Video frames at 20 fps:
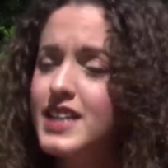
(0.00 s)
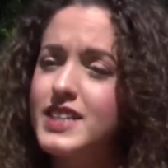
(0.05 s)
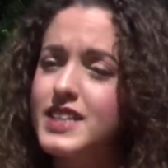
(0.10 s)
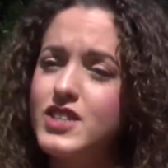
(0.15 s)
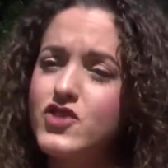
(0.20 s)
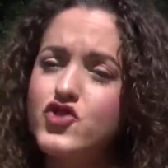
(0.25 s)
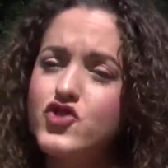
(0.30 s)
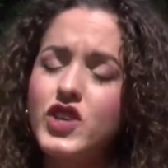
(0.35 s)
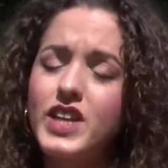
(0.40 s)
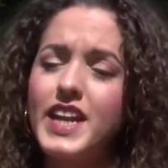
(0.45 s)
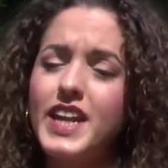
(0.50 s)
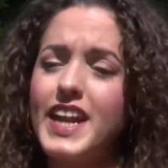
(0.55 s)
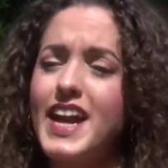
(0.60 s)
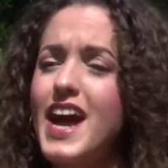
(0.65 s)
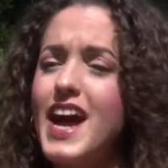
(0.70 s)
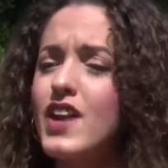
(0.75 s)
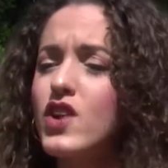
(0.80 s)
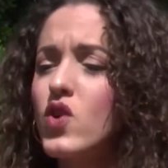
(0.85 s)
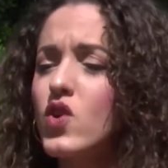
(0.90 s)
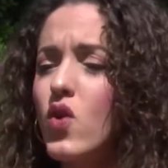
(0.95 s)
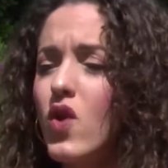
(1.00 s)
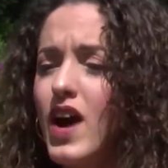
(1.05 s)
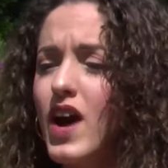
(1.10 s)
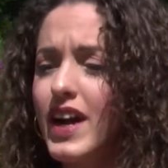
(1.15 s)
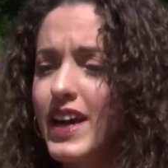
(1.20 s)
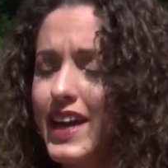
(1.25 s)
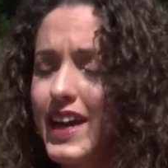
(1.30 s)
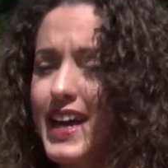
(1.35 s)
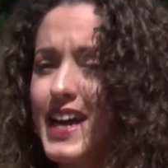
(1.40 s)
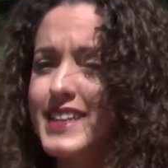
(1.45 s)
In genere hanno
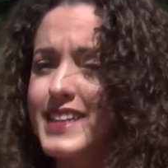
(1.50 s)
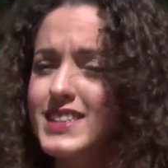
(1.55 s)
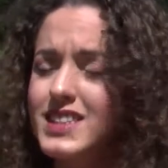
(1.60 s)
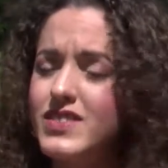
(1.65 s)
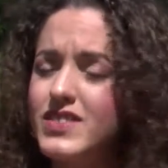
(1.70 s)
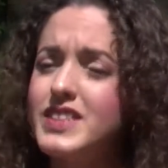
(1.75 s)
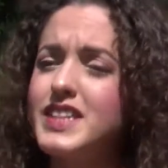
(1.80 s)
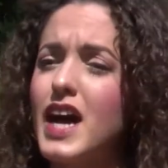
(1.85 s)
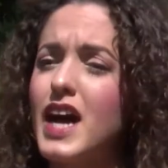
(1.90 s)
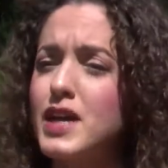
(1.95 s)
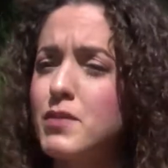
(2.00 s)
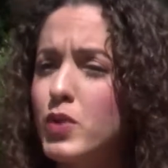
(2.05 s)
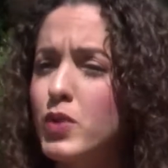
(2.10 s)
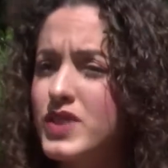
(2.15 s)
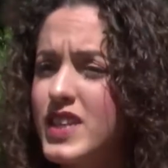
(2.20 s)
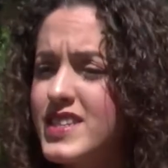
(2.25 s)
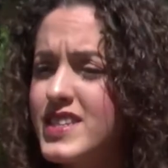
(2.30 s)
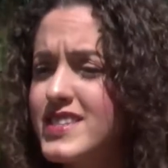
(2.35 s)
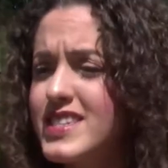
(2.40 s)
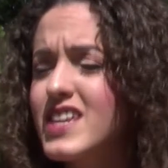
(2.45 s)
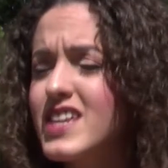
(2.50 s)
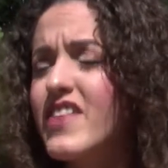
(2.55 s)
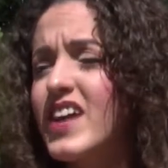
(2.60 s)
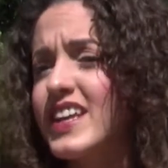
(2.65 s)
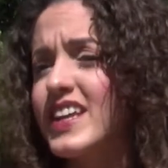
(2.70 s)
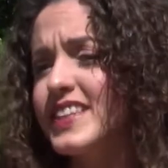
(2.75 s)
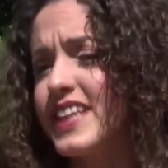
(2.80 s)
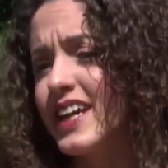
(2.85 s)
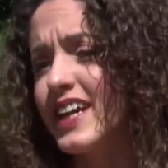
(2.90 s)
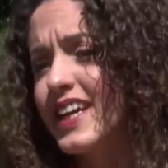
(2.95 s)
anche attività ipotetiche antipotensiva e
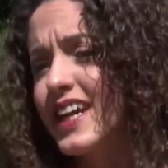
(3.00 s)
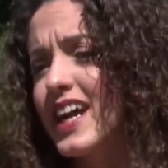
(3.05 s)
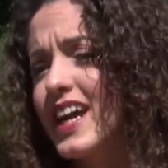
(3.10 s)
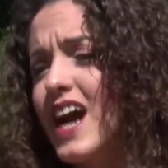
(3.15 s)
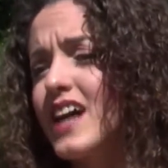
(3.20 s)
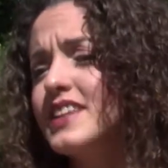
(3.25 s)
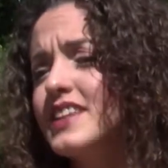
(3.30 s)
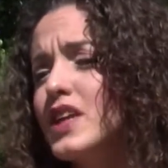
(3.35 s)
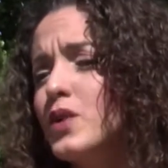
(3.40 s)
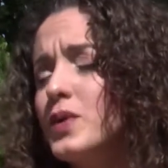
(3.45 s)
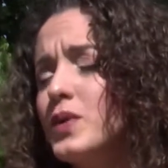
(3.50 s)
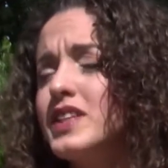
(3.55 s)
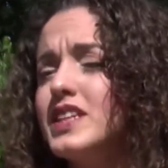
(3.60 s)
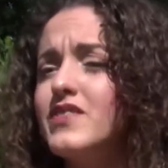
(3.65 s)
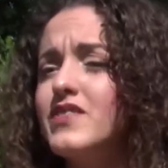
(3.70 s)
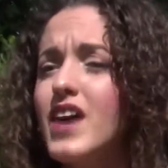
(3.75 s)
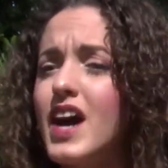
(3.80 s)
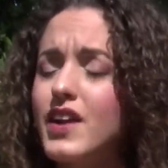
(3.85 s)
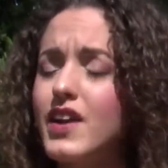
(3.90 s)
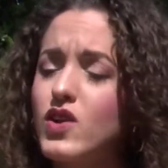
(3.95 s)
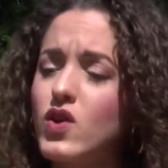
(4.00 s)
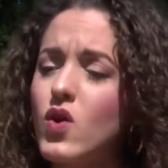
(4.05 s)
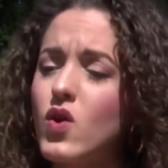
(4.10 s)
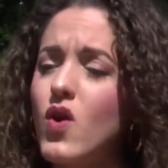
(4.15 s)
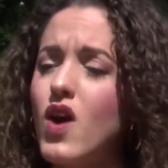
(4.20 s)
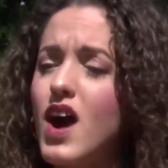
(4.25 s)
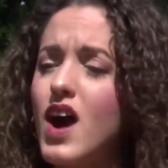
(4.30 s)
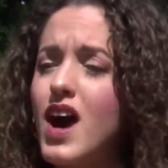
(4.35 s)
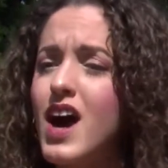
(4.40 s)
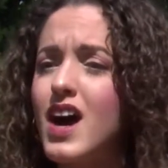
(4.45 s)
antiaggregante, quindi
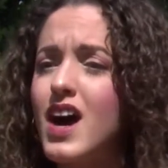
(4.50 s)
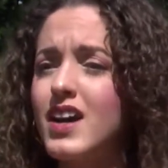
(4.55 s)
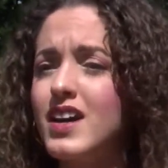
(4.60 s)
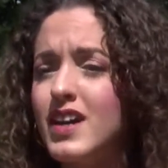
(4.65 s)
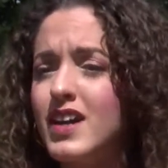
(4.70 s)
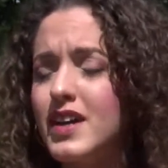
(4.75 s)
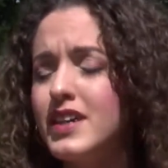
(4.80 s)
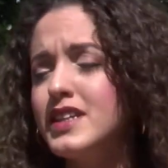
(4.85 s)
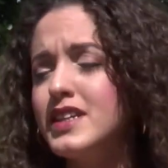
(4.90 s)
vanno a eh,